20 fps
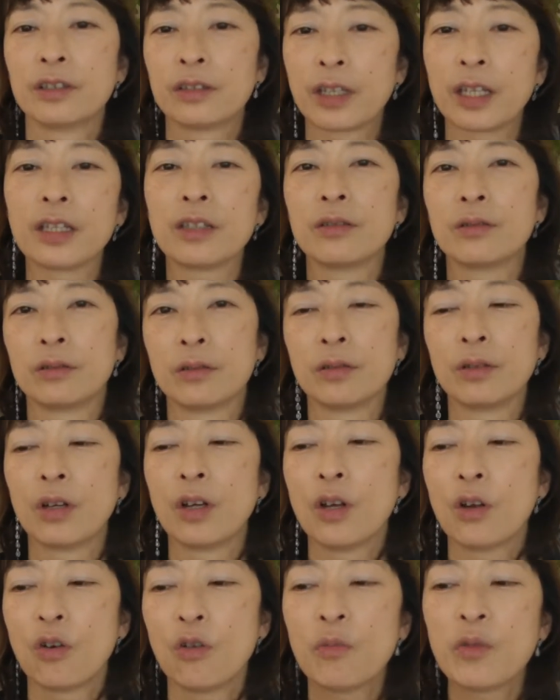ていう
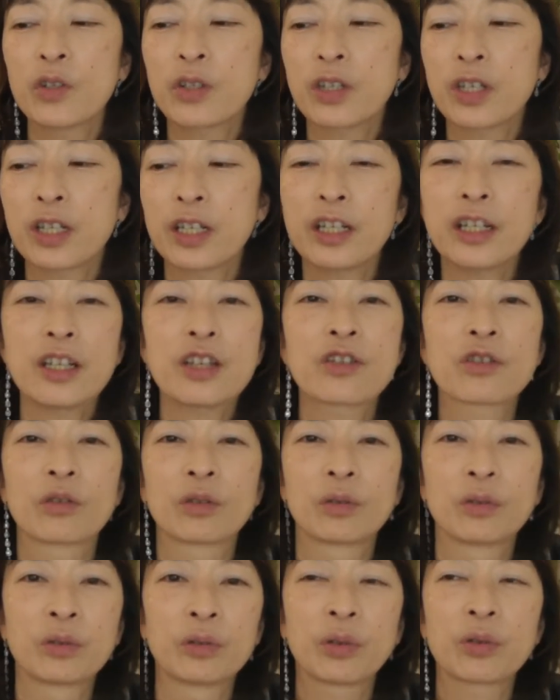思いっきり
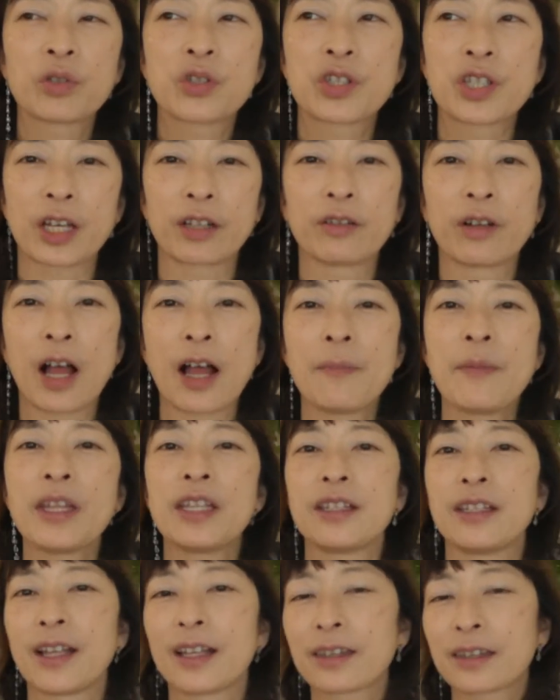リスク取っちゃう羽目
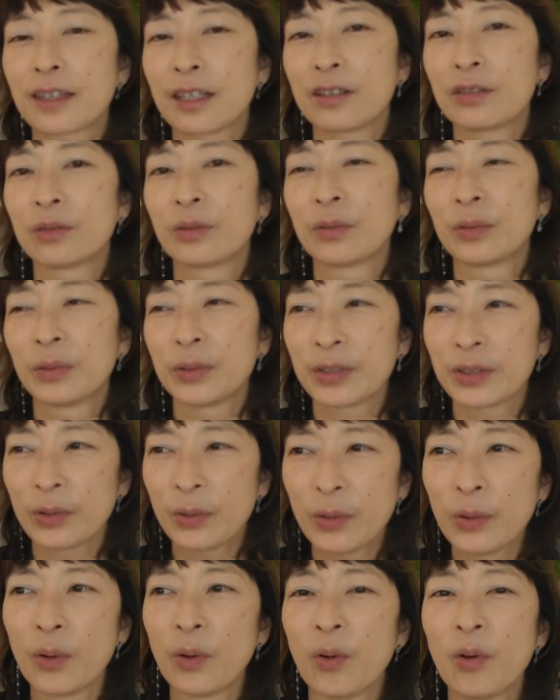になってるの
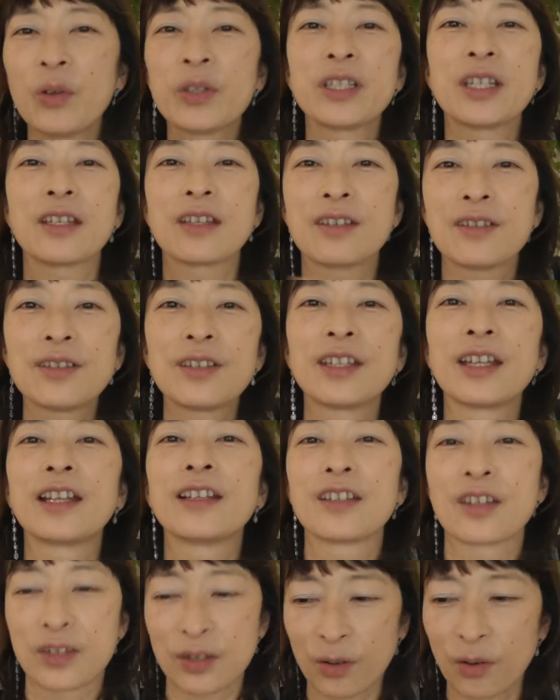を本人気づいてな
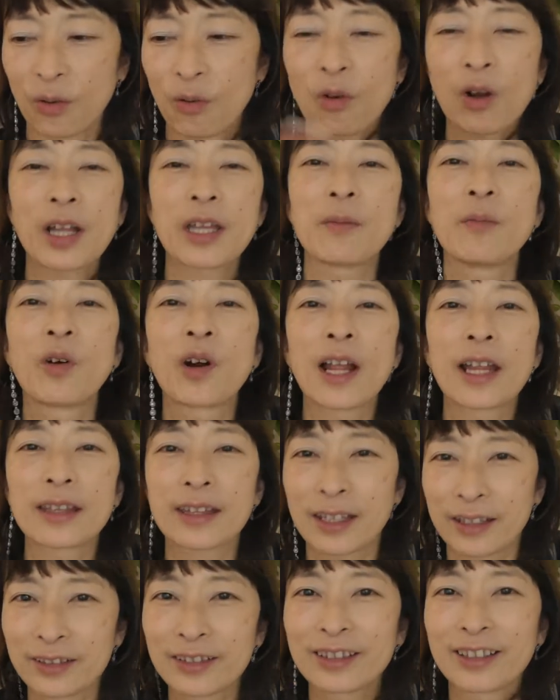いんですよお金もらっ
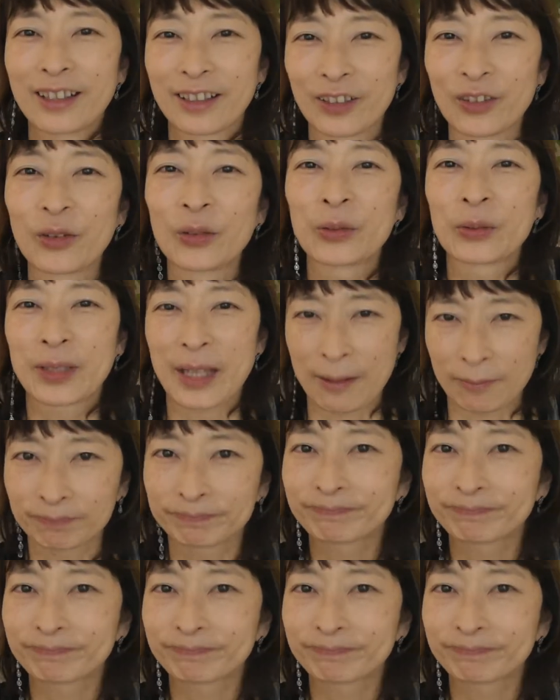てるっていうことで。